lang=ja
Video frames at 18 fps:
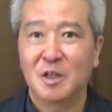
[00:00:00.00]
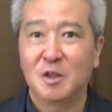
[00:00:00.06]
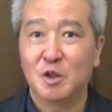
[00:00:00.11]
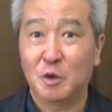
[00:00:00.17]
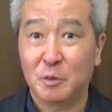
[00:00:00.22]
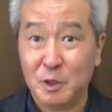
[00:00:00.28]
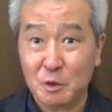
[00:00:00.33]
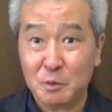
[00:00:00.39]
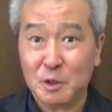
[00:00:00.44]

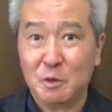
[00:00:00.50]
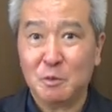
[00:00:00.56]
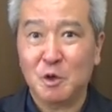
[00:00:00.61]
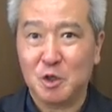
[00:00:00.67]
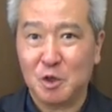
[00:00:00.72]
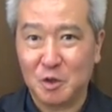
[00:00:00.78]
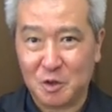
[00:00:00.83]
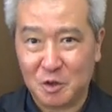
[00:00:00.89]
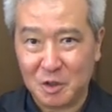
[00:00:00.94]
伸び伸びと
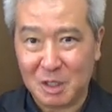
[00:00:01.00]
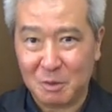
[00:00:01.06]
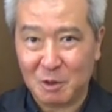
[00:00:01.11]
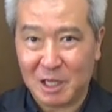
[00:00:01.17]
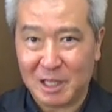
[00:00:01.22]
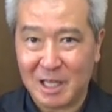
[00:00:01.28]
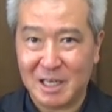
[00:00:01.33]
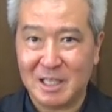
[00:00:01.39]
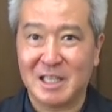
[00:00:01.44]
モーション作っても
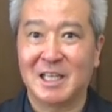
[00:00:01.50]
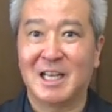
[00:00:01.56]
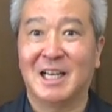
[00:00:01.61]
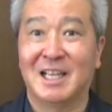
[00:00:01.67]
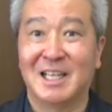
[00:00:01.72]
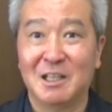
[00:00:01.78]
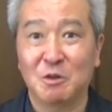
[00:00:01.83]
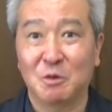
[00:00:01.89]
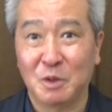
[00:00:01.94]
らえたらいいんじゃない
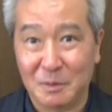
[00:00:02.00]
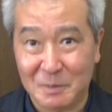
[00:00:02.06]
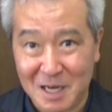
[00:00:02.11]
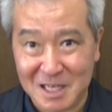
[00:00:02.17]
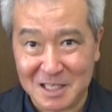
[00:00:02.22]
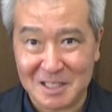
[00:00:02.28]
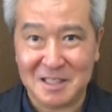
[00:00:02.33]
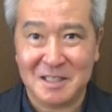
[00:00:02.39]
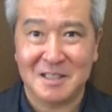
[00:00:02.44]
かなと思い
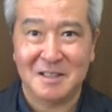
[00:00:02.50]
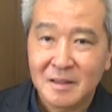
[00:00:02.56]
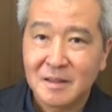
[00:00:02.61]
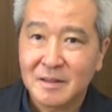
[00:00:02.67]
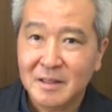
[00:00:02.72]
ます。